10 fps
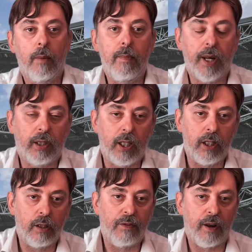
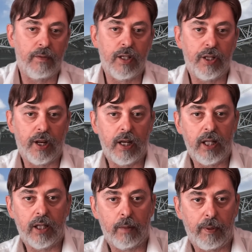Bertini di far vincere
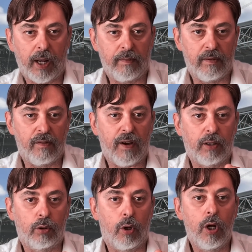l'Inter perché aveva
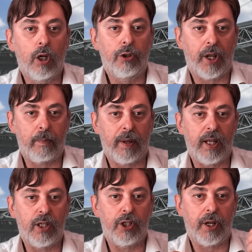fatto tre pareggi,